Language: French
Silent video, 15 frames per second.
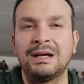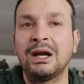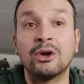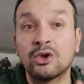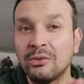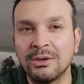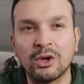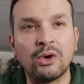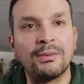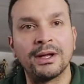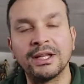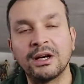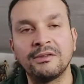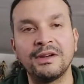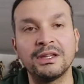Alors que
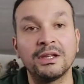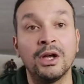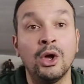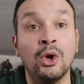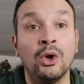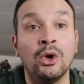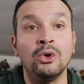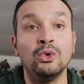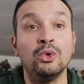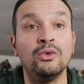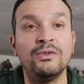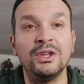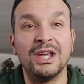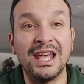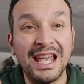Micromania en fait
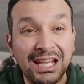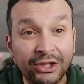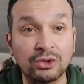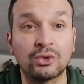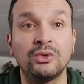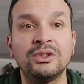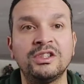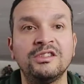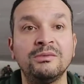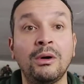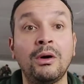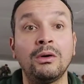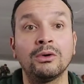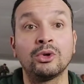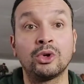ne vit
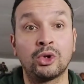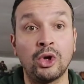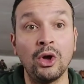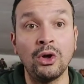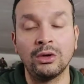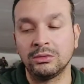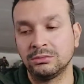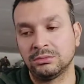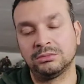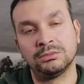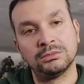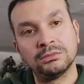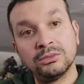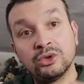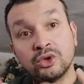exclusivement que
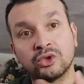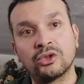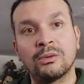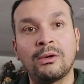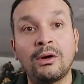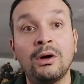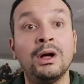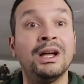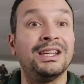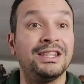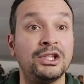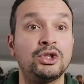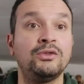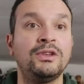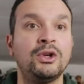justement
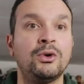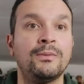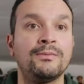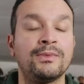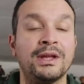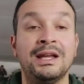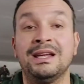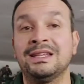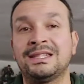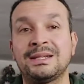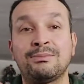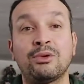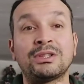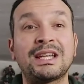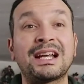des jeux vidéo.
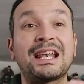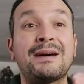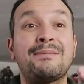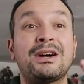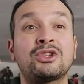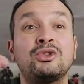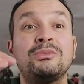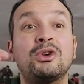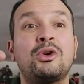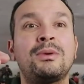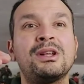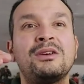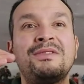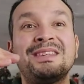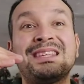C'est pour ça que la marge de
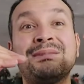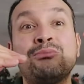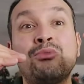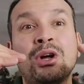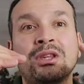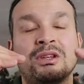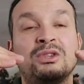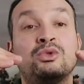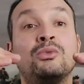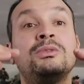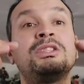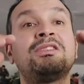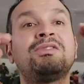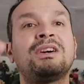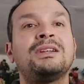Micromania en fait est moindre. Ils sont
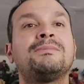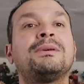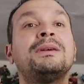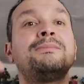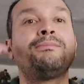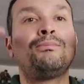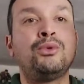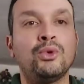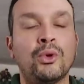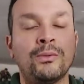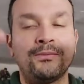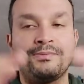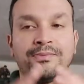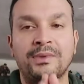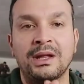obligés de faire les prix plus
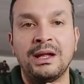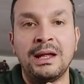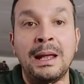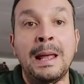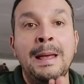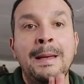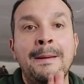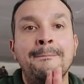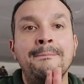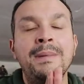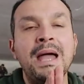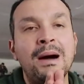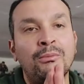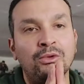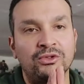haut.
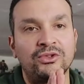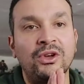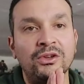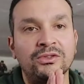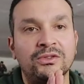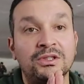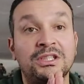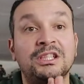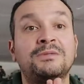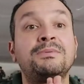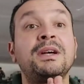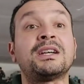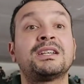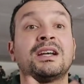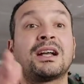Mais à mon sens,
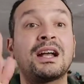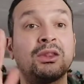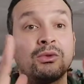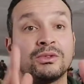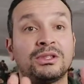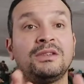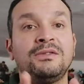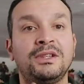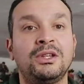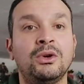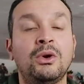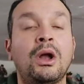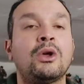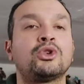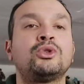j'espère qu'ils regarderont cette
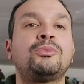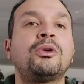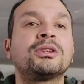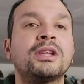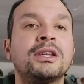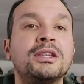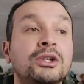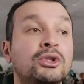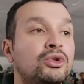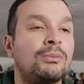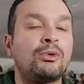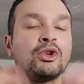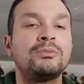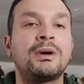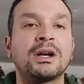vidéo. Alors je suis pas en train de dire que je suis
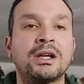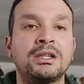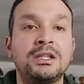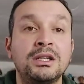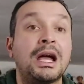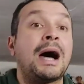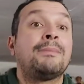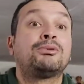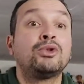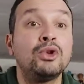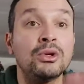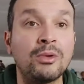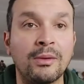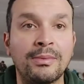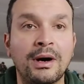un pro du marketing,
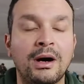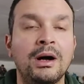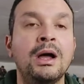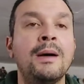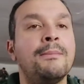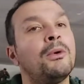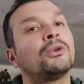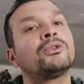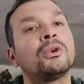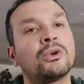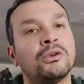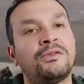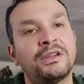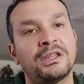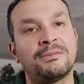absolument pas. Mais en
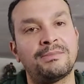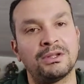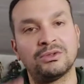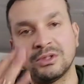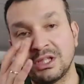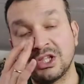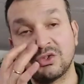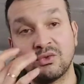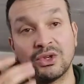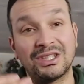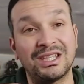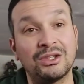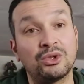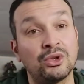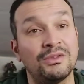tant que fan et de passionné, je veux
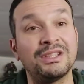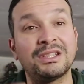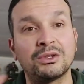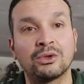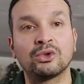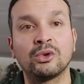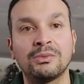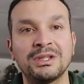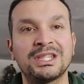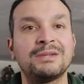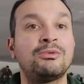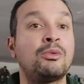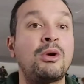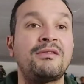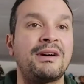essayer de sauver cette entreprise
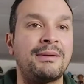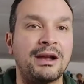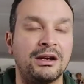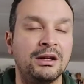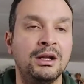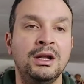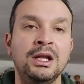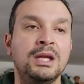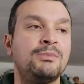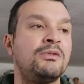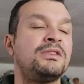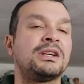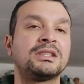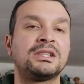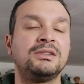qui pour moi va mal. Ils
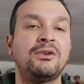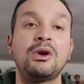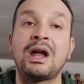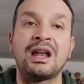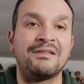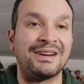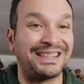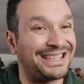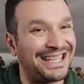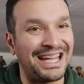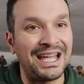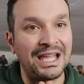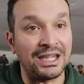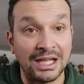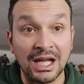peuvent dire ce qu'ils veulent, elle va
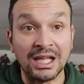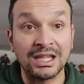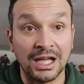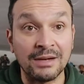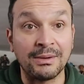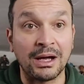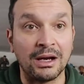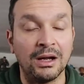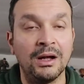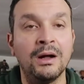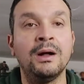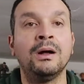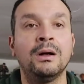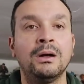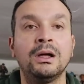très très très mal.
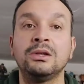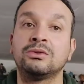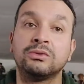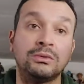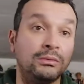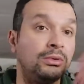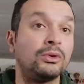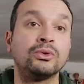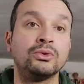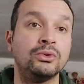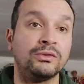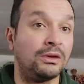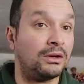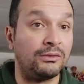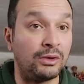Et ils sont au bord du
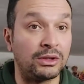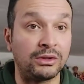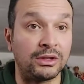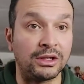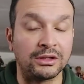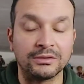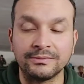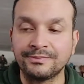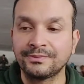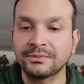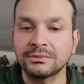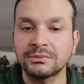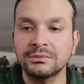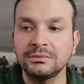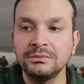gouffre, hein, faut être honnête.
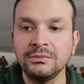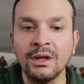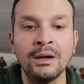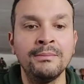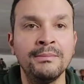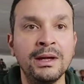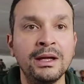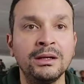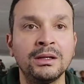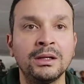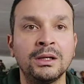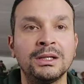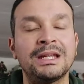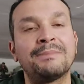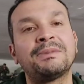Mais
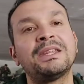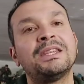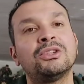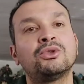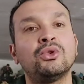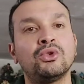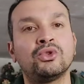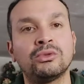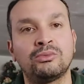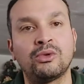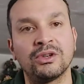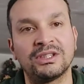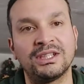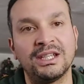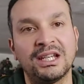il y a peut-être des solutions
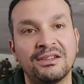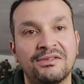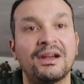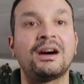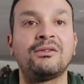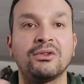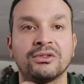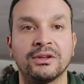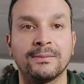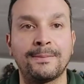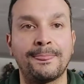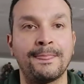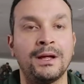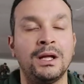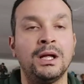pour essayer de les faire avancer.
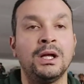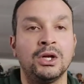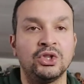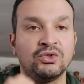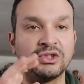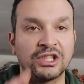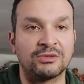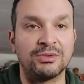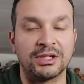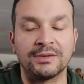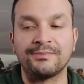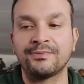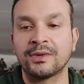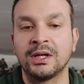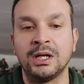Je vous
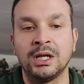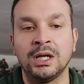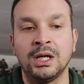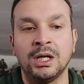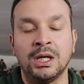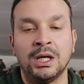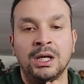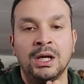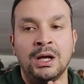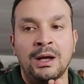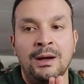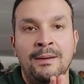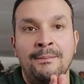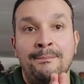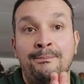explique.
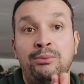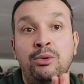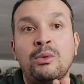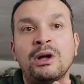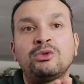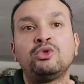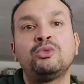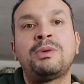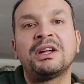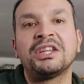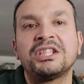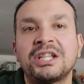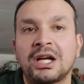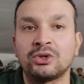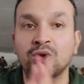Pour moi, tout part
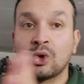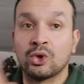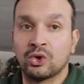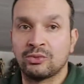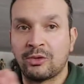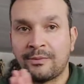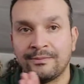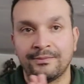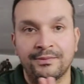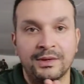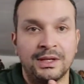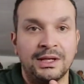déjà du recrutement.